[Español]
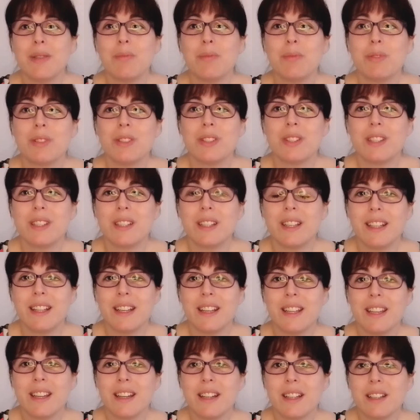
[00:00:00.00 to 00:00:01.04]
pues
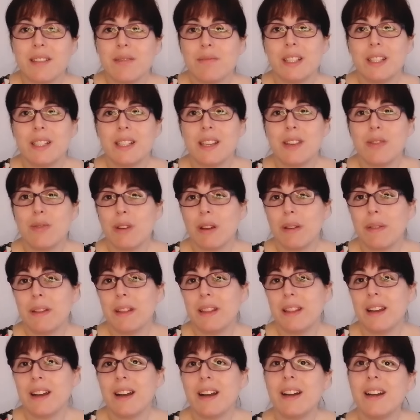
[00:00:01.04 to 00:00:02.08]
tenía sí una
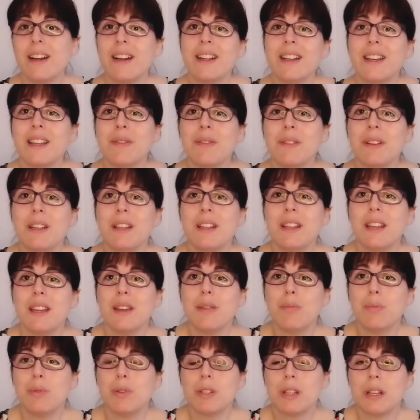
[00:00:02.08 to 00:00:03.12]
ventaja a nivel
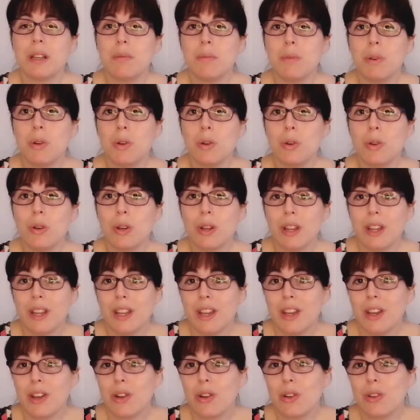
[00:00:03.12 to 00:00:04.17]
de pues a lo mejor
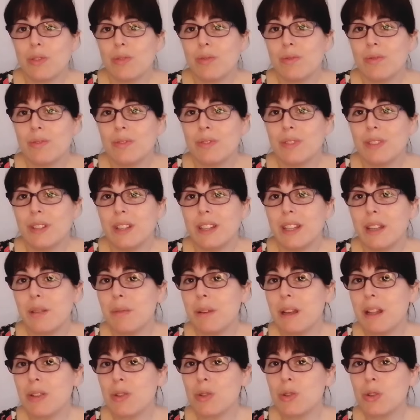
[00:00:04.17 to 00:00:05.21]
mm,
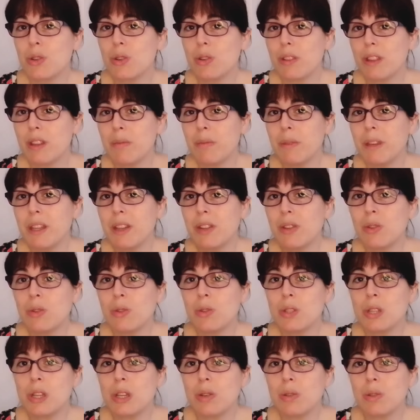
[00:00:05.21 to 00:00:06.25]
determinados
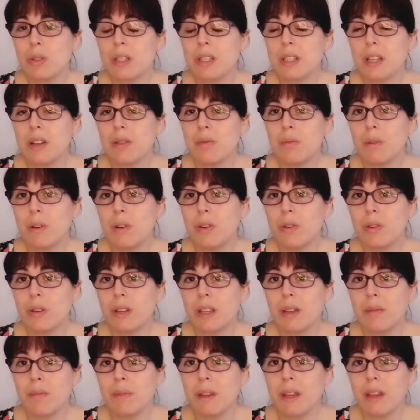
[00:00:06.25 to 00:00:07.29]
conocimientos y cosas a lo mejor
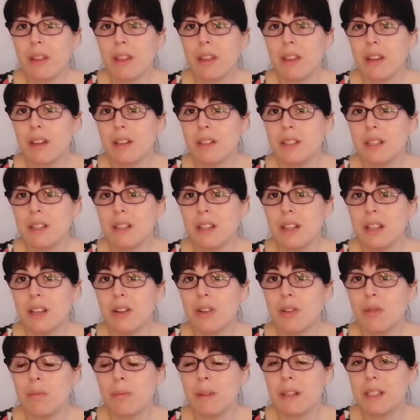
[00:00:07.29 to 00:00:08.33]
que me hacían sentir
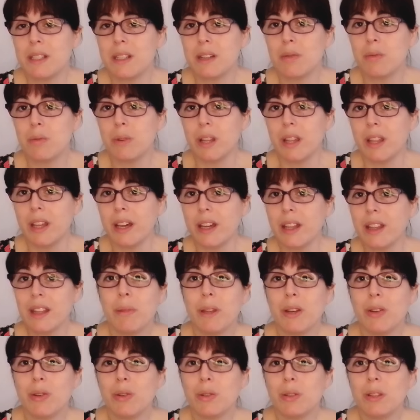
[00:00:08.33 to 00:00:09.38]
con más seguridad,
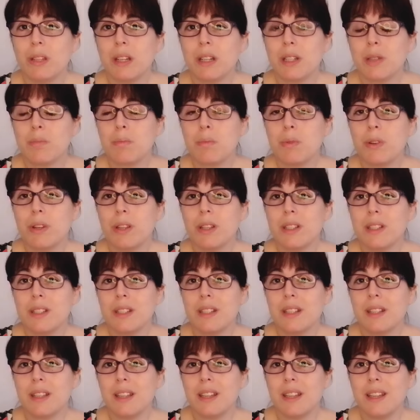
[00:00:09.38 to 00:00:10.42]
pero otras
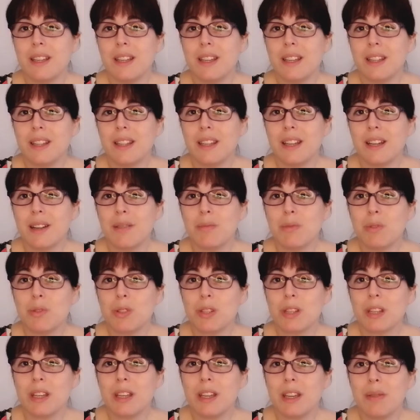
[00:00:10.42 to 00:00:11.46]
pues eh,
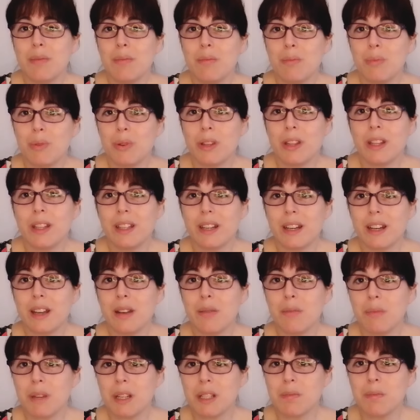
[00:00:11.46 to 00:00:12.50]
digamos que puede
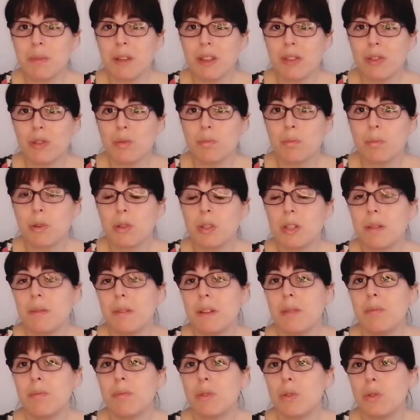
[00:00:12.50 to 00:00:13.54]
traer más miedos por
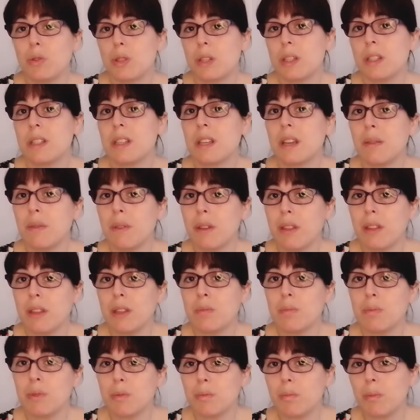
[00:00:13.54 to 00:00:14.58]
saber cosas que a
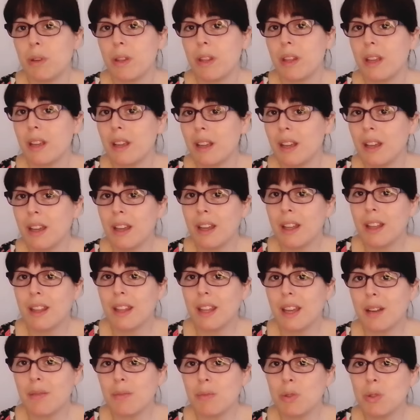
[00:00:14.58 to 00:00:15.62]
veces pues pueden
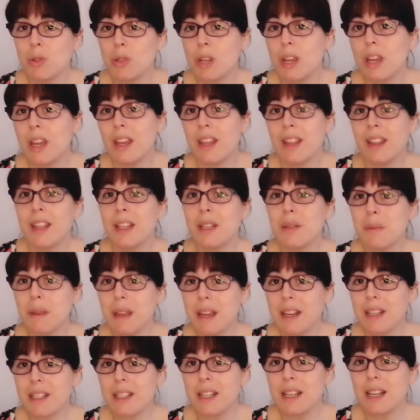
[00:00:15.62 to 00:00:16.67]
digamos
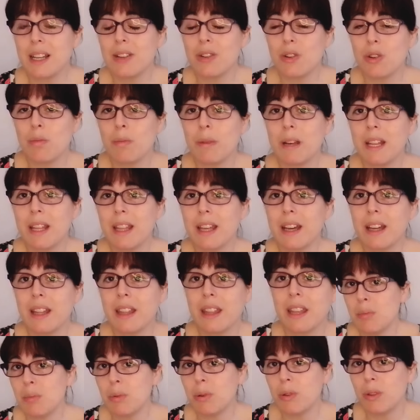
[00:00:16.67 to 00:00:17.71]
desviarse de la
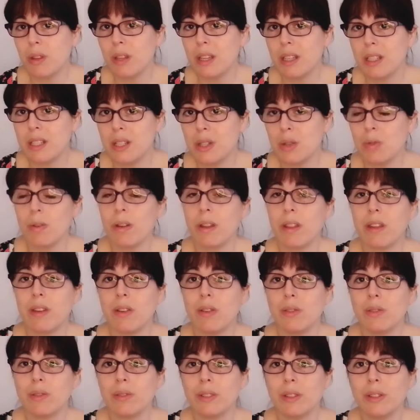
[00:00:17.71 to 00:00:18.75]
normalidad o de
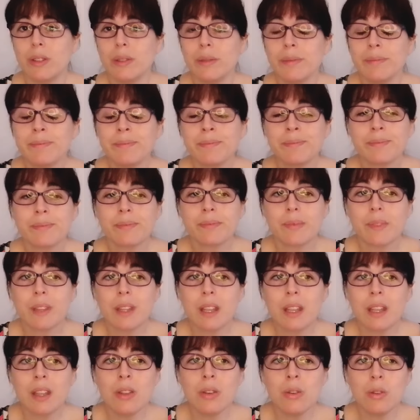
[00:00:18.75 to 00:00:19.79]
situación, ¿no?
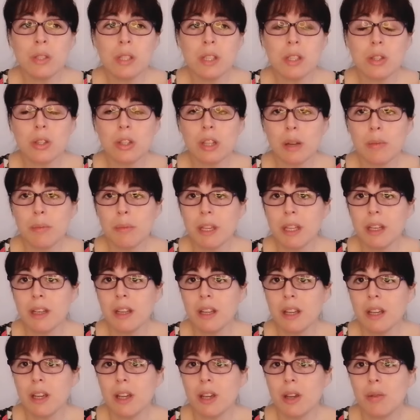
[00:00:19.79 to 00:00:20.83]
Entonces eso también
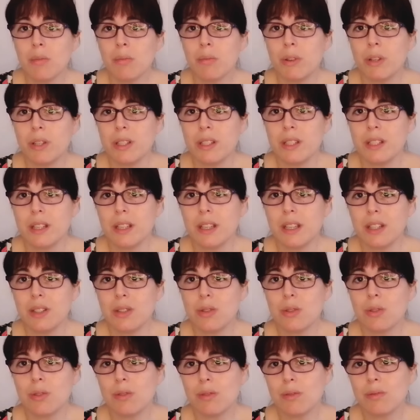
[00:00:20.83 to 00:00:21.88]
pues eh,
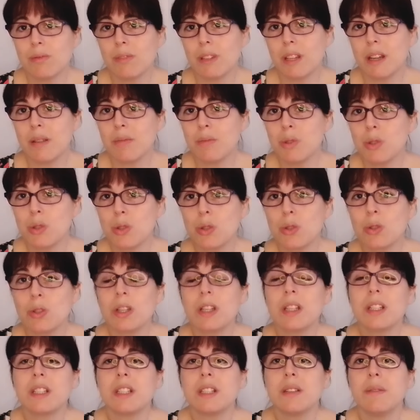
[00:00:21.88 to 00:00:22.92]
son digamos
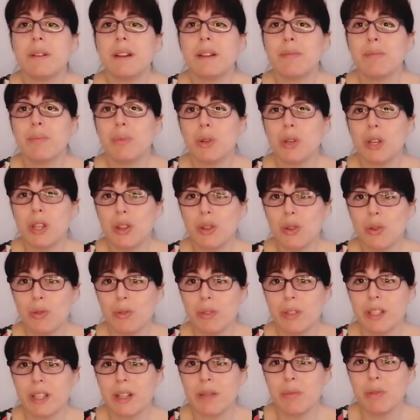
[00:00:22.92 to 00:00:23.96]
cosas que se van poniendo en
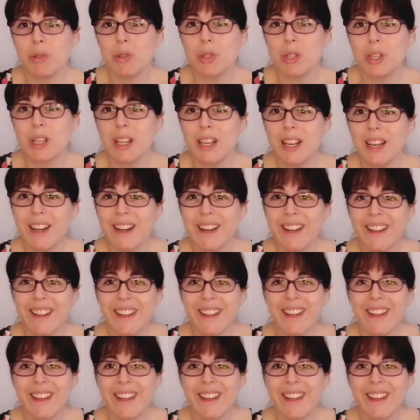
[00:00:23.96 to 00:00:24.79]
nuestra mochila